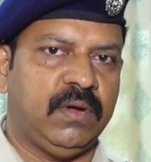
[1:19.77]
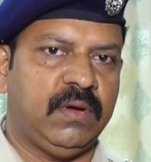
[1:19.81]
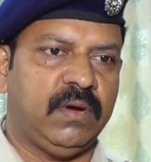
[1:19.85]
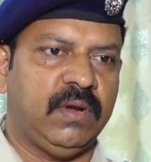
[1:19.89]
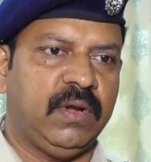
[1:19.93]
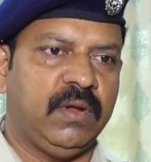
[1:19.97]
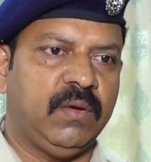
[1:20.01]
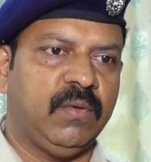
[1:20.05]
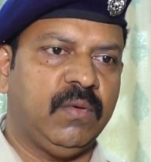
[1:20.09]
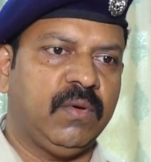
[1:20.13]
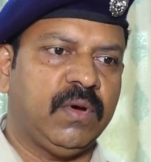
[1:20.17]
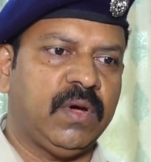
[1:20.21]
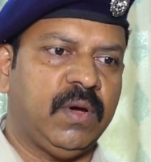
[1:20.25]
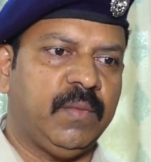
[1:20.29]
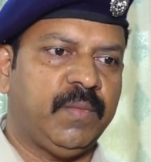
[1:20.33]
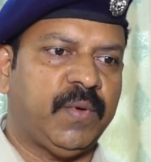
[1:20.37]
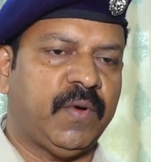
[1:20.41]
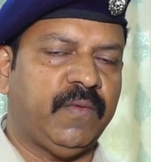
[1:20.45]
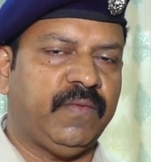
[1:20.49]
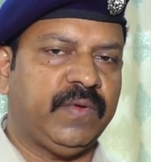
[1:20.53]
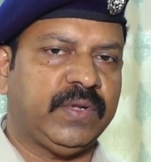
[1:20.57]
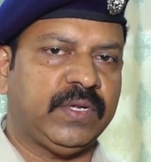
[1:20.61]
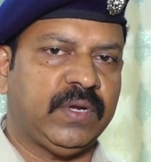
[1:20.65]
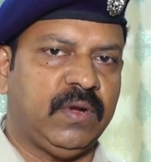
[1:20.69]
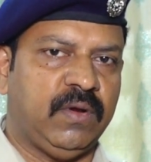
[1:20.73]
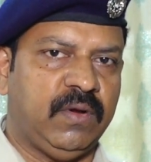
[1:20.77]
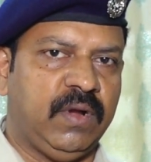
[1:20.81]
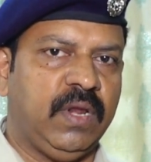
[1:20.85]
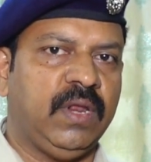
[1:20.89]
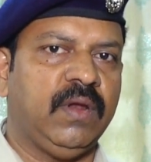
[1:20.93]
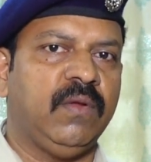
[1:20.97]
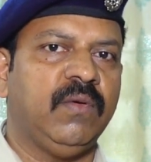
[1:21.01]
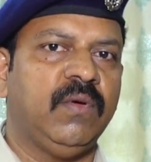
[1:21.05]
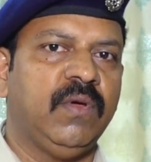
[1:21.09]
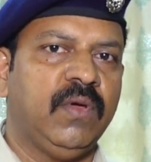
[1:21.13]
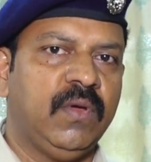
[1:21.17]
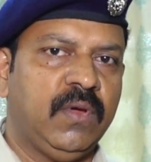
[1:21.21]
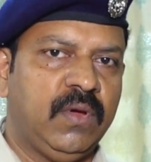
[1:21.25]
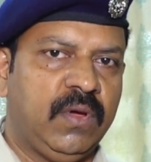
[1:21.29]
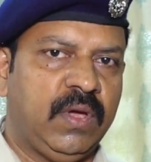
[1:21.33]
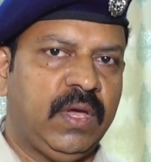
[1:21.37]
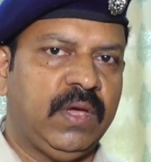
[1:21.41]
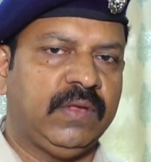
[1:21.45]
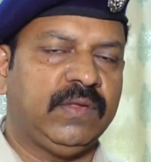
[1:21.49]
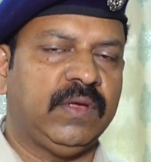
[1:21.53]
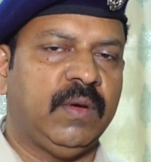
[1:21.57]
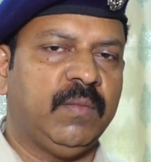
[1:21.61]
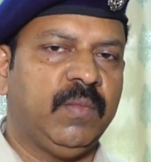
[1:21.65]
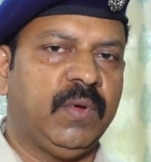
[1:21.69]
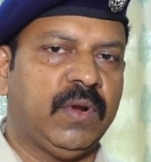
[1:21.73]
అంటే ఒక ప్రొఫెషన్లో నేను
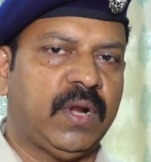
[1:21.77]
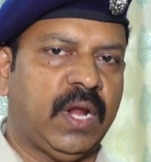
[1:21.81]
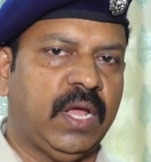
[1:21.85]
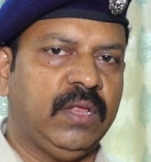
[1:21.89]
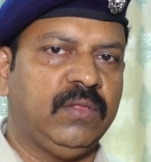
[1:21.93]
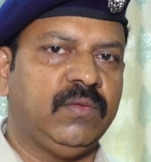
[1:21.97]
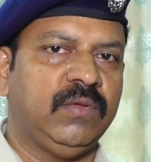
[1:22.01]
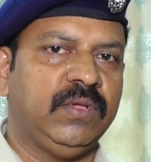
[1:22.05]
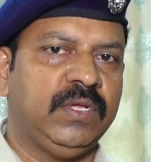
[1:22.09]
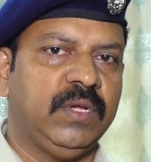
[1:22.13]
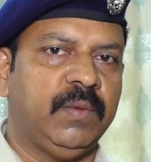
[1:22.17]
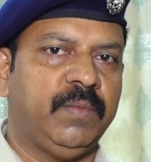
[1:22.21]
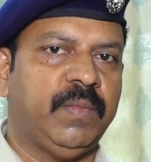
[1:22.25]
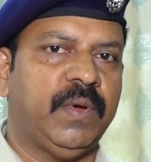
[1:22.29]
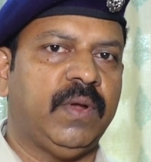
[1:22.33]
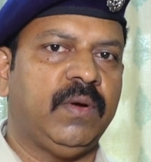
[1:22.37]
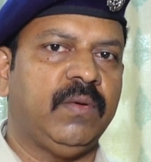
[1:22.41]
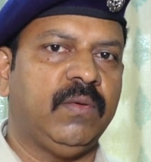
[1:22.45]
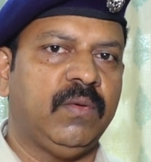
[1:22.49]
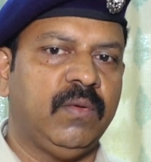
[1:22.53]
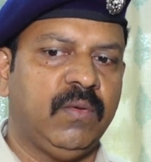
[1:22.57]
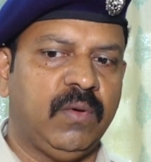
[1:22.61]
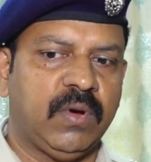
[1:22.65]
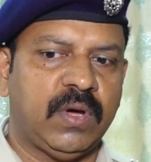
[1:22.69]
ఎగ్జాంపుల్ రైతుని చెప్పాను